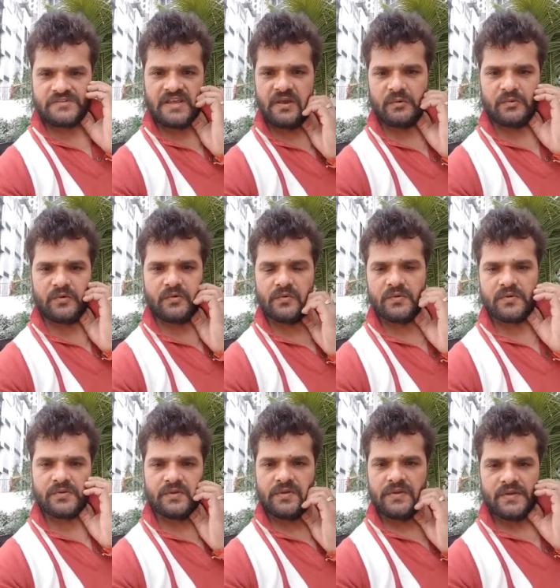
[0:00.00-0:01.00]
चाहे वो
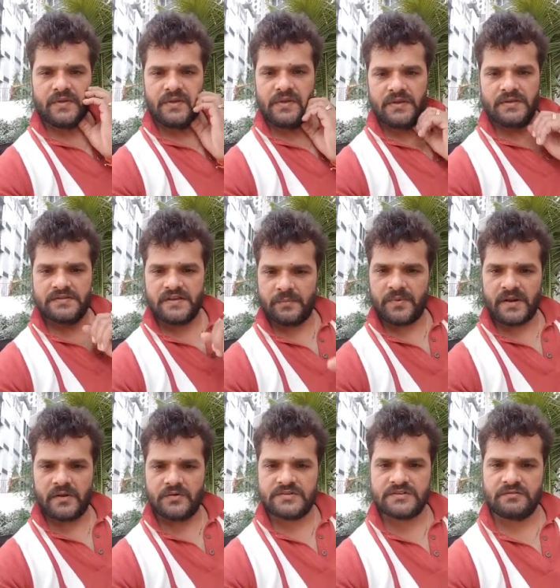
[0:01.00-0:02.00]

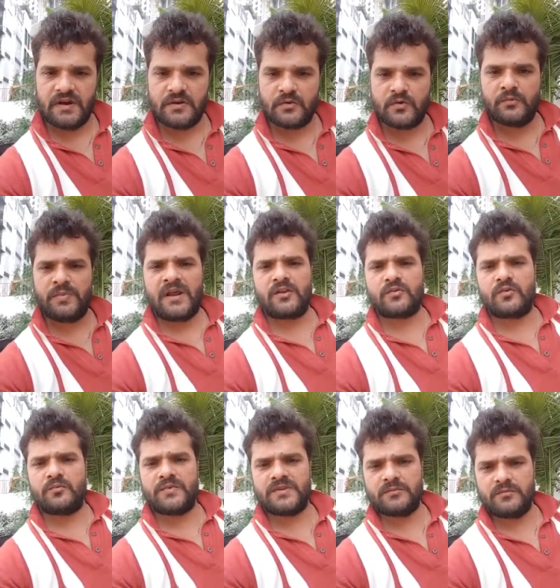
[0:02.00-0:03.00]
छपरा हो सिवान हो गोपाल
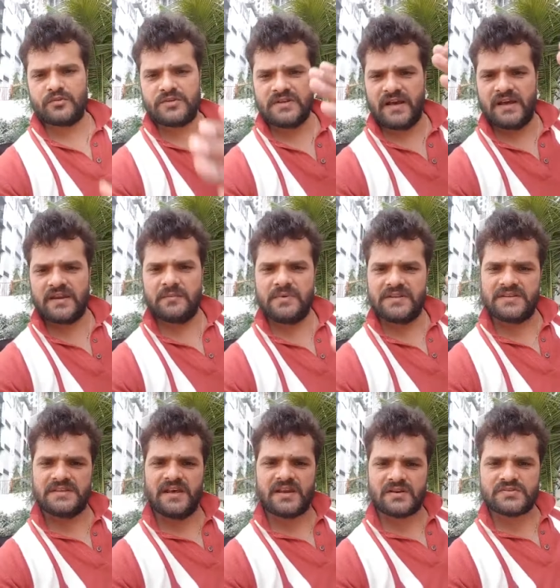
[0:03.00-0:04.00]
हो मोतिहारी
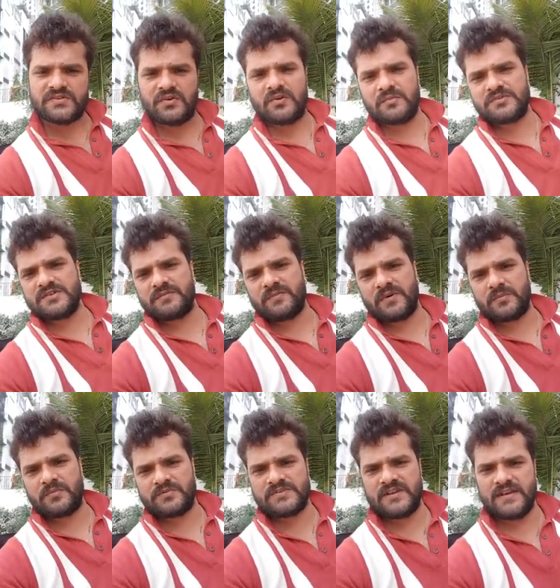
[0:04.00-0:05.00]
बेतिया रक्सौल
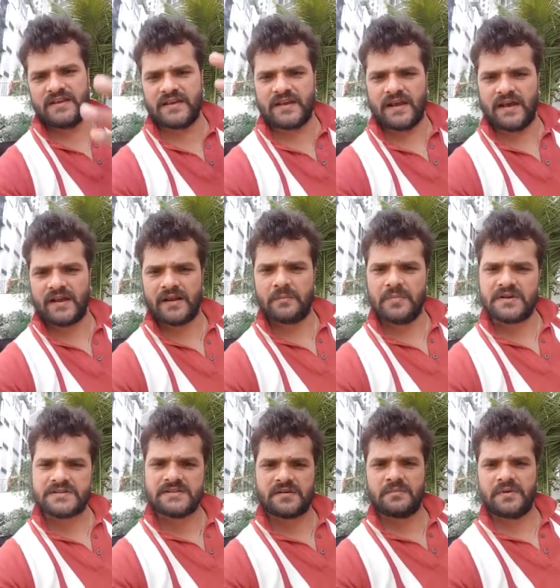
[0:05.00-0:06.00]
मुजफ्फरपुर से लेकर आरा
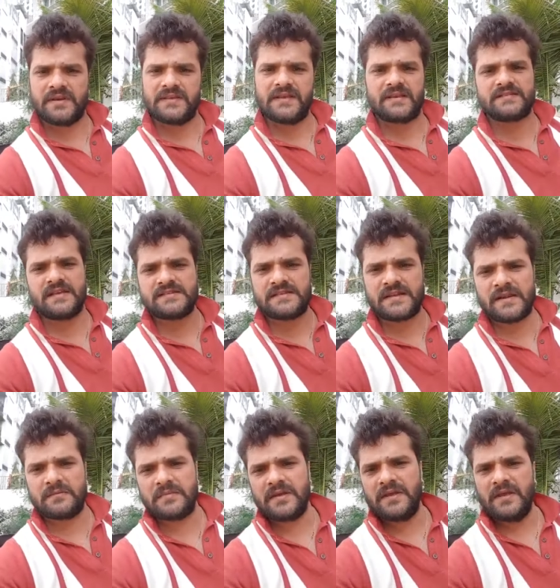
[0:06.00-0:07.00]
बक्सर बलिया
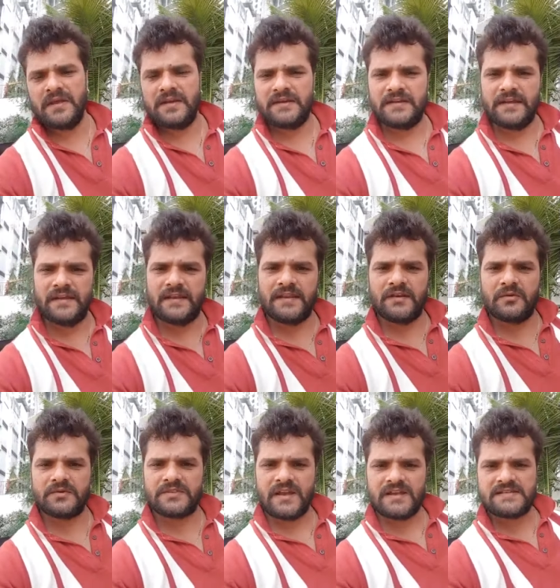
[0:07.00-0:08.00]
सासाराम डिहरी
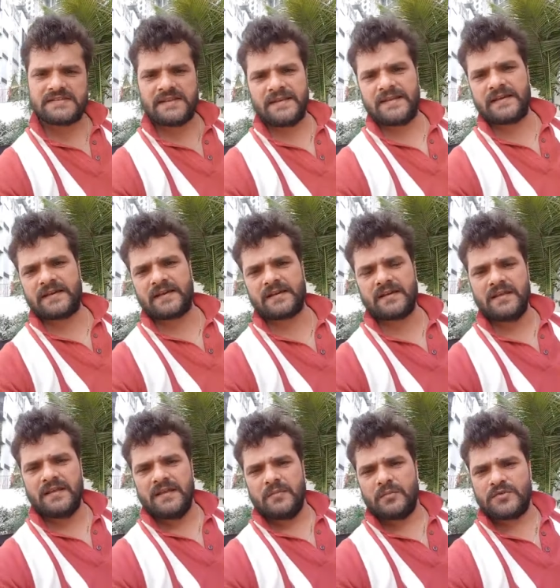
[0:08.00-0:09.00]
रोहतास से लेकर
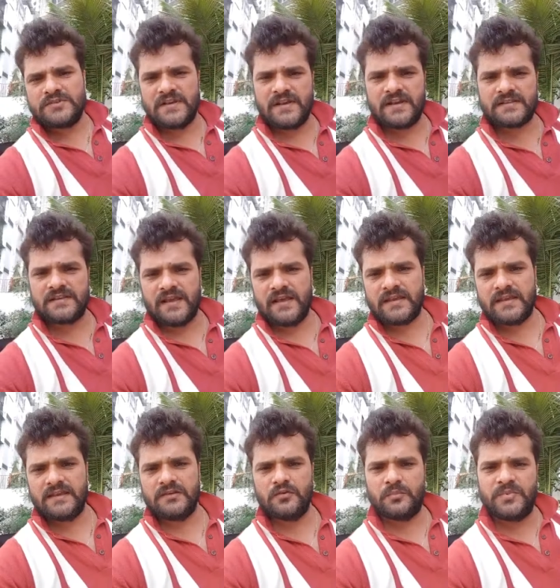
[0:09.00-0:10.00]
मुझे लगता है
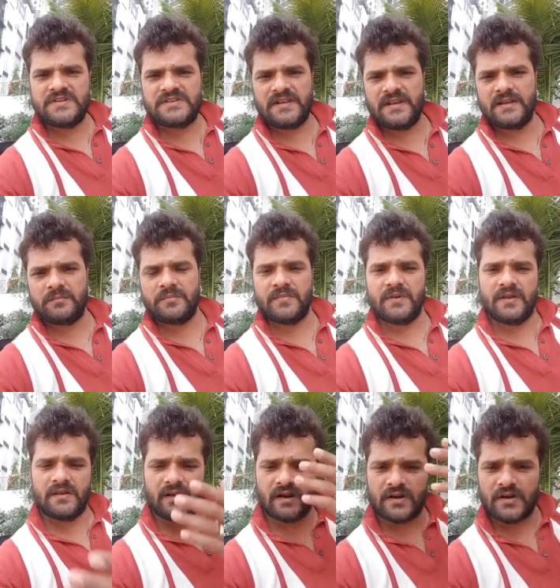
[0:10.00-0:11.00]
कि यूपी से
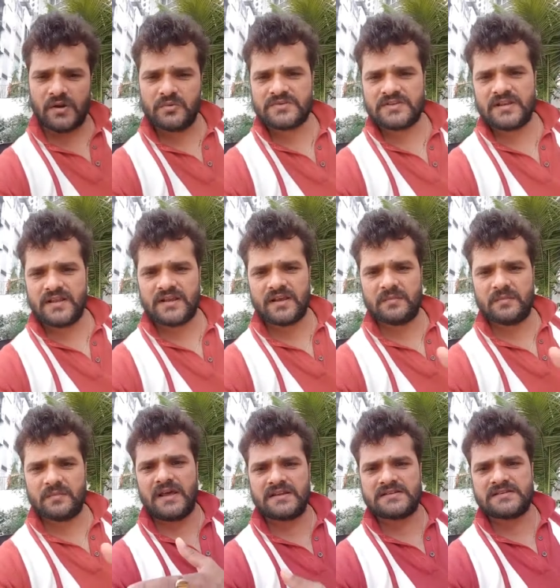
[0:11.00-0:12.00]
लखनऊ से लेकर
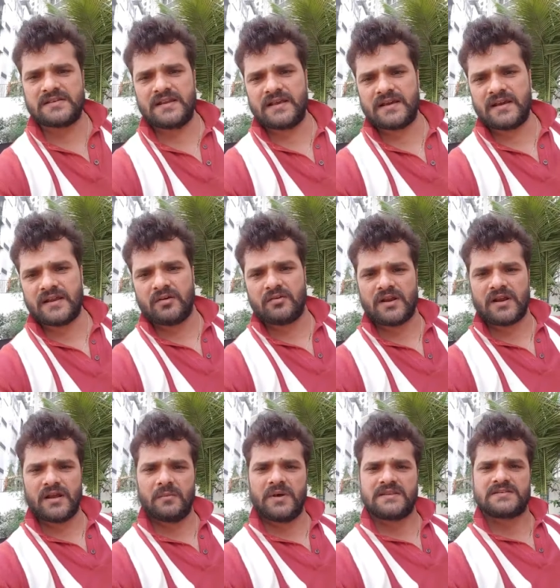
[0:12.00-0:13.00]
बनारस से लेकर
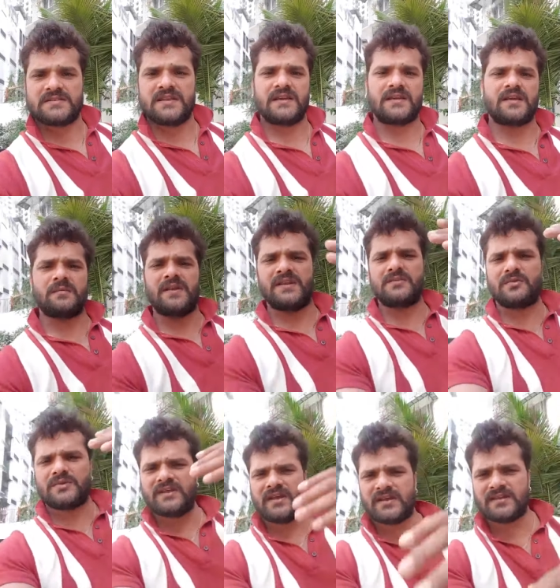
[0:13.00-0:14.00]
औरंगाबाद से लेकर मतलब
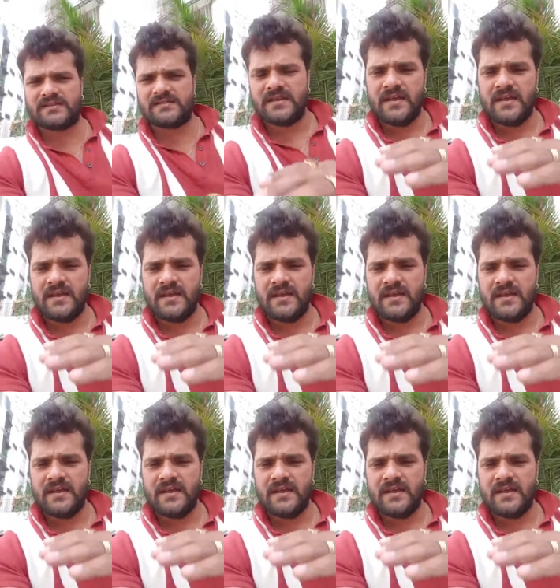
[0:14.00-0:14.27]
दुनिया की